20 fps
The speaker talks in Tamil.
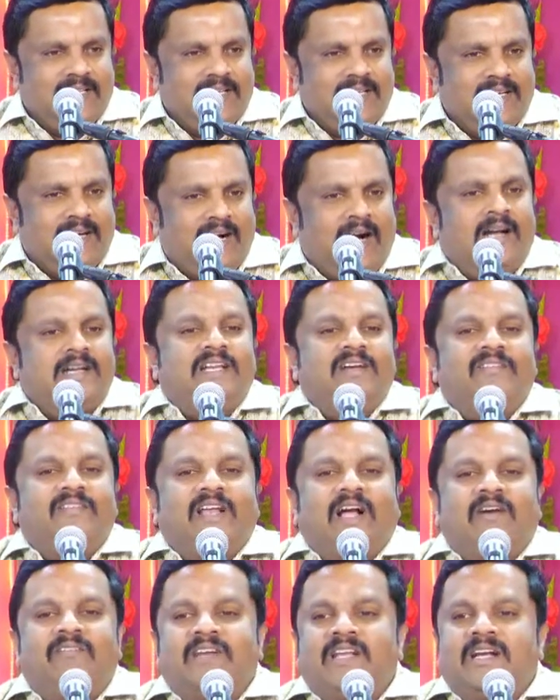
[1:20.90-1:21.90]
ஆண்டவர்
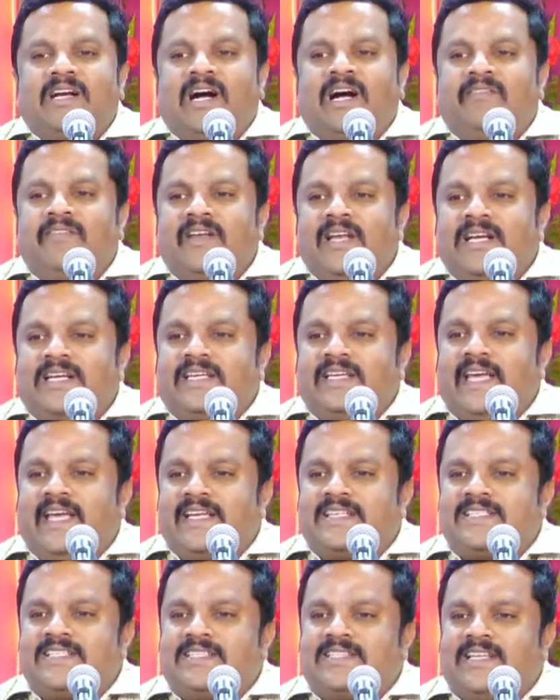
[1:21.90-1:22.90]
அவருக்கு அவளுக்கு
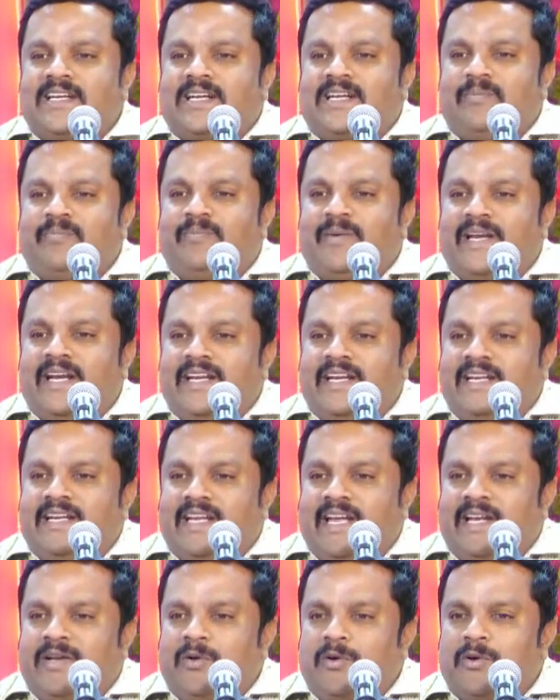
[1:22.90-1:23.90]
ஏற்றத்தக்க பலன்
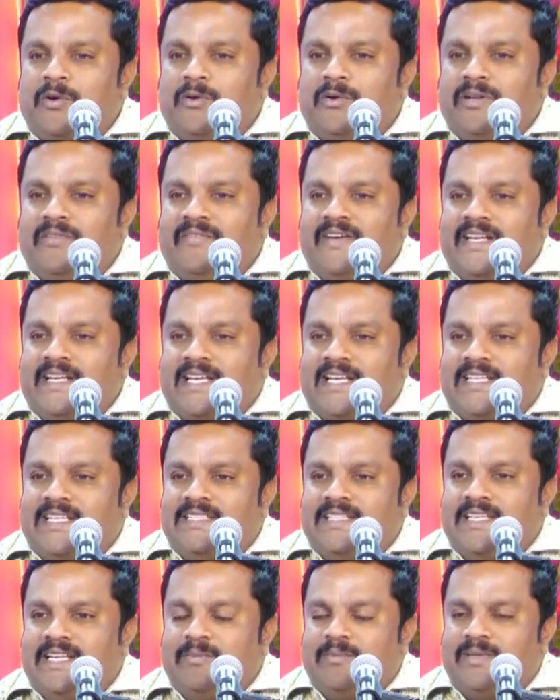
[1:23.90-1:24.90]
என்னோடு கூட வருகிறது
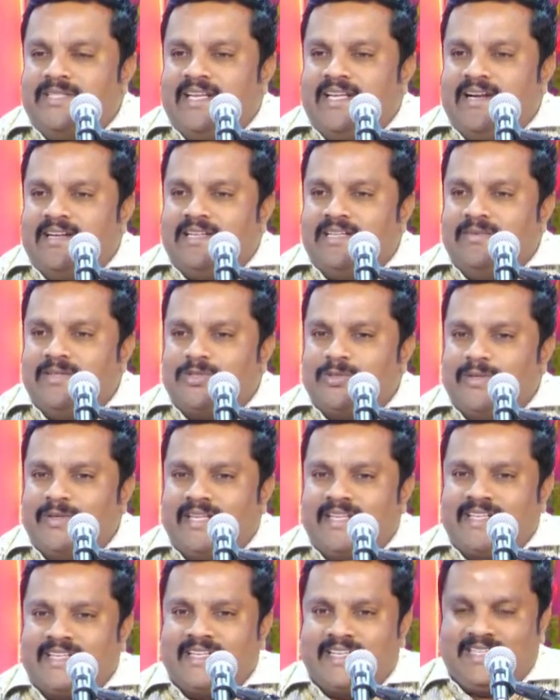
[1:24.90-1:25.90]
என்பதை ஆண்டவர்
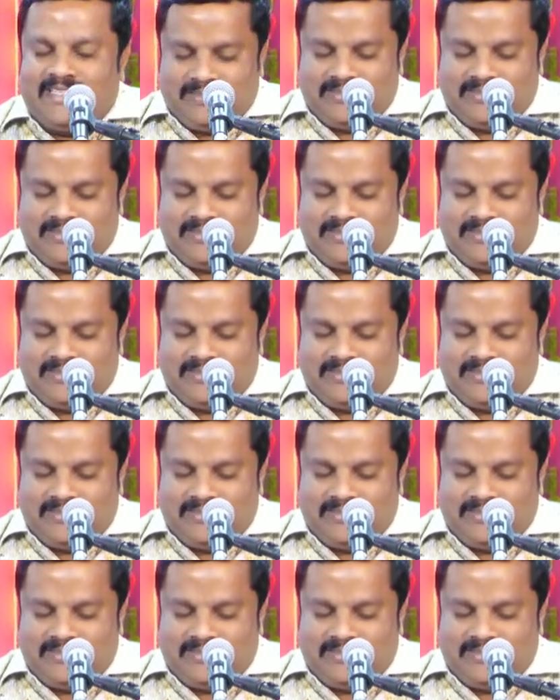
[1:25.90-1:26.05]
சொல்லியிருக்கிறார்